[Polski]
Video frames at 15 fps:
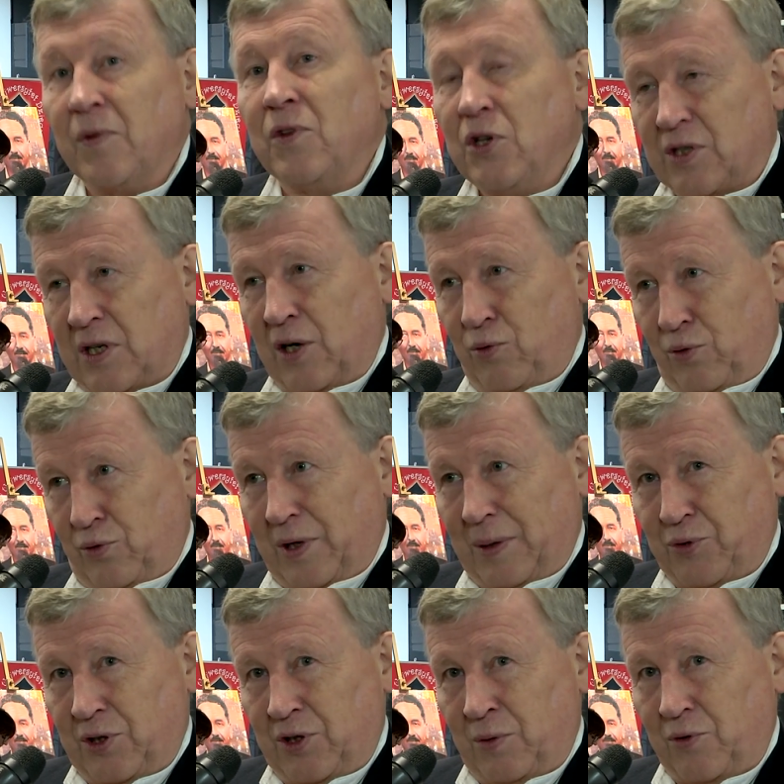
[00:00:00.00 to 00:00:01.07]
Niska
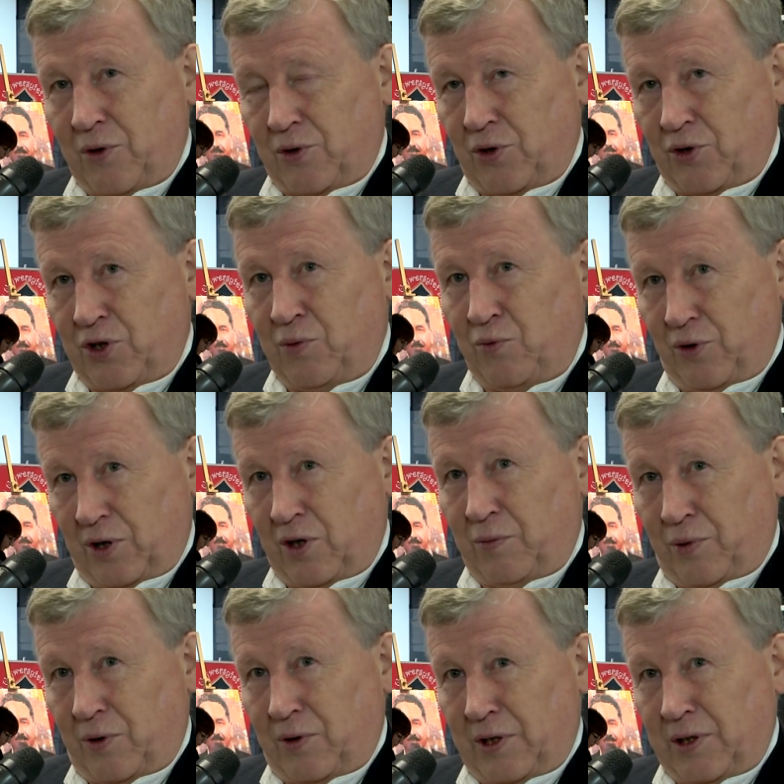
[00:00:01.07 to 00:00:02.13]
kultura przedsiębiorczości
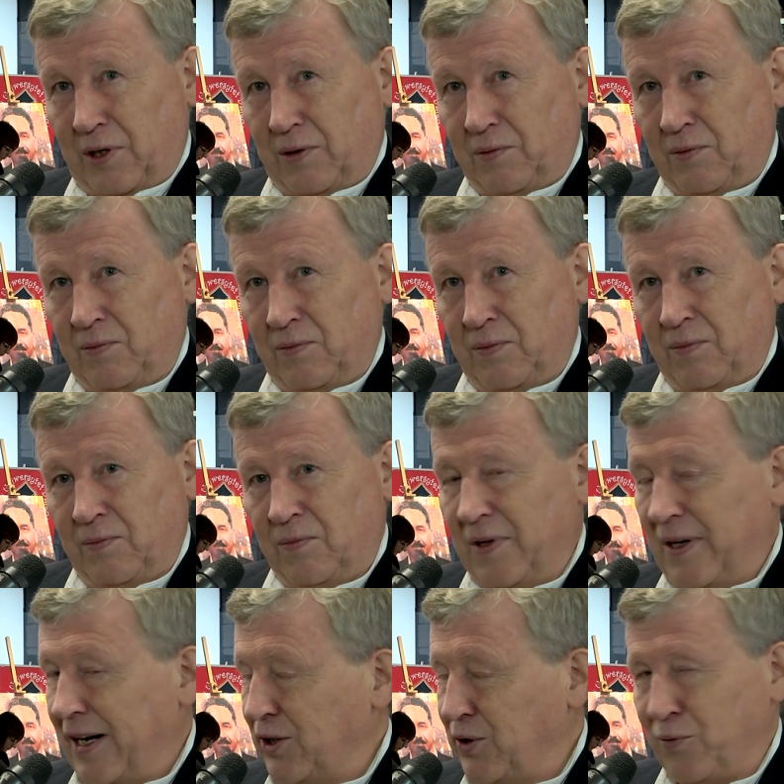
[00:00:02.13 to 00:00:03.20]
młodego pokolenia.
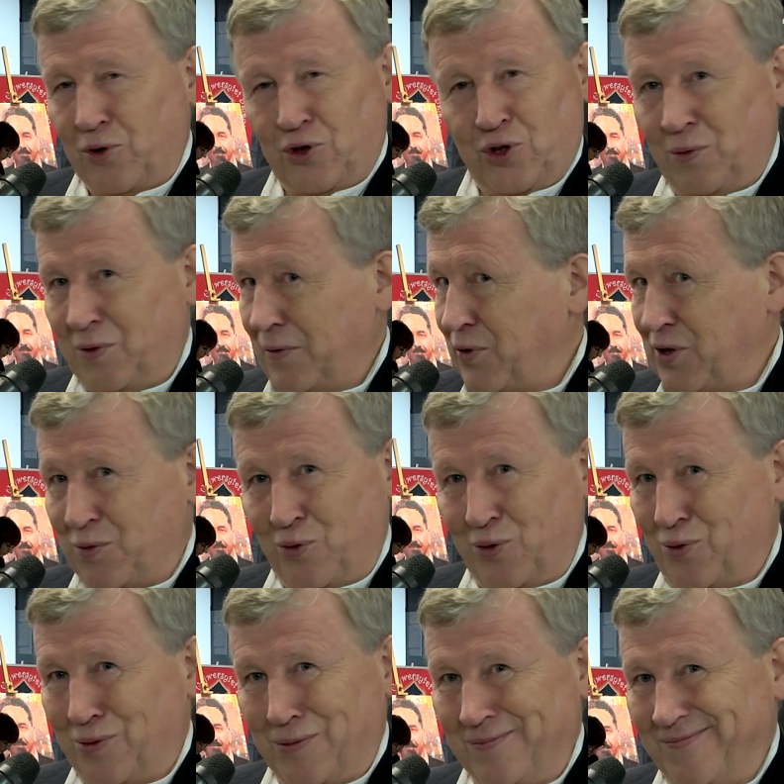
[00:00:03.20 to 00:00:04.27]
Aktywnością na
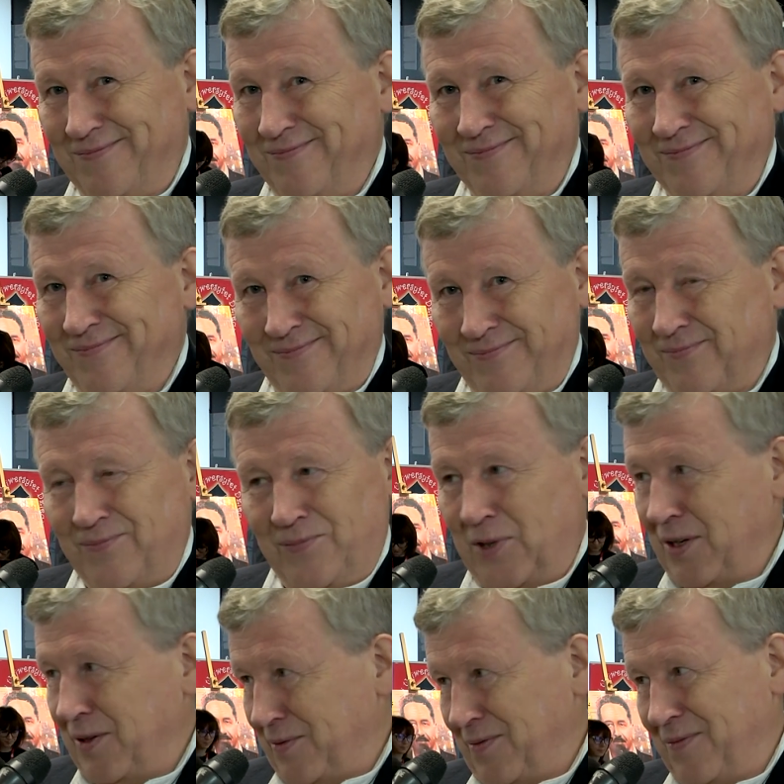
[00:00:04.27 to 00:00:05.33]
Facebooku
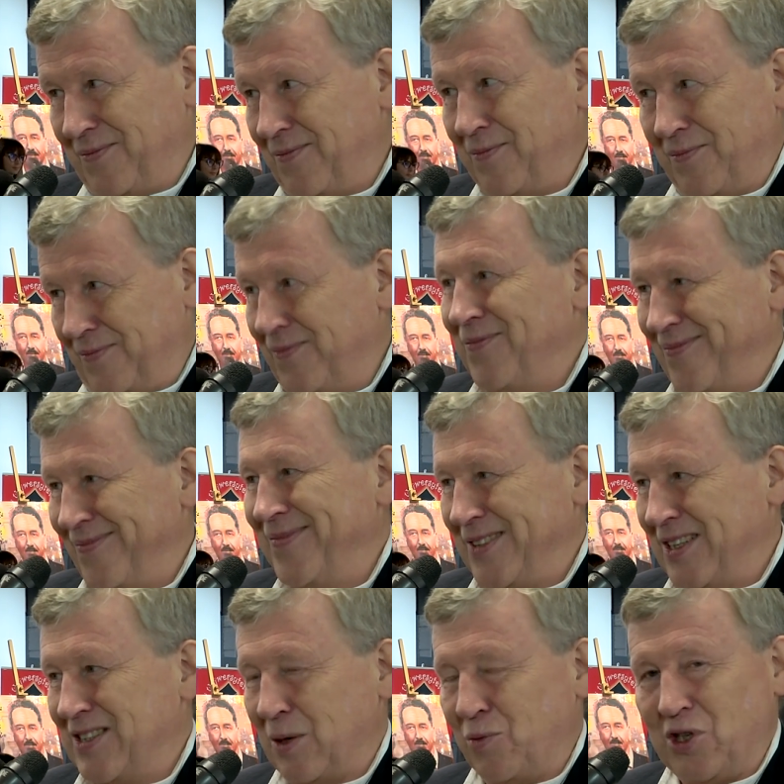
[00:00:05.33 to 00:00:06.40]
nie,
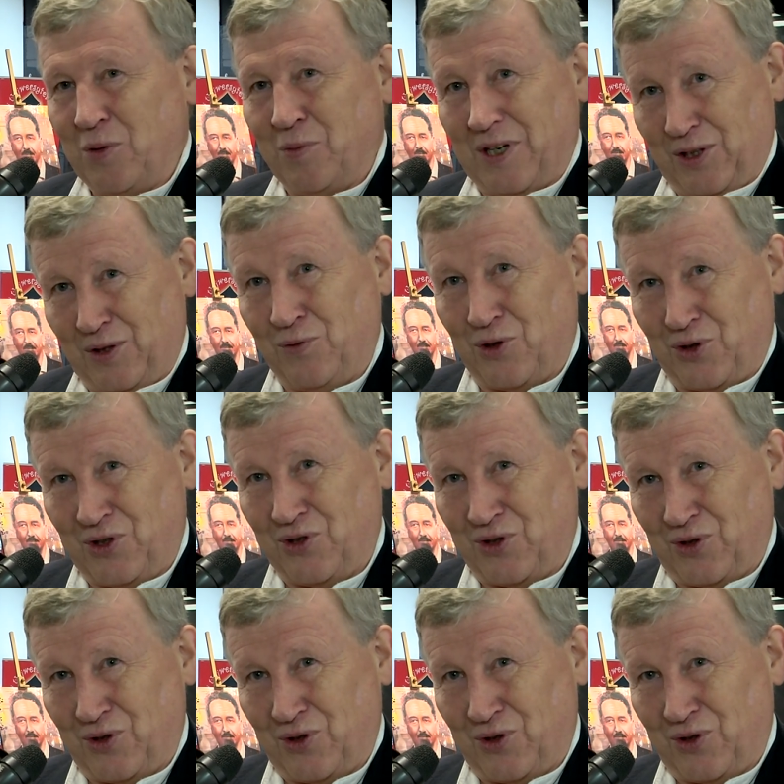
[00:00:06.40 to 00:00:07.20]
nie zamienimy aktywności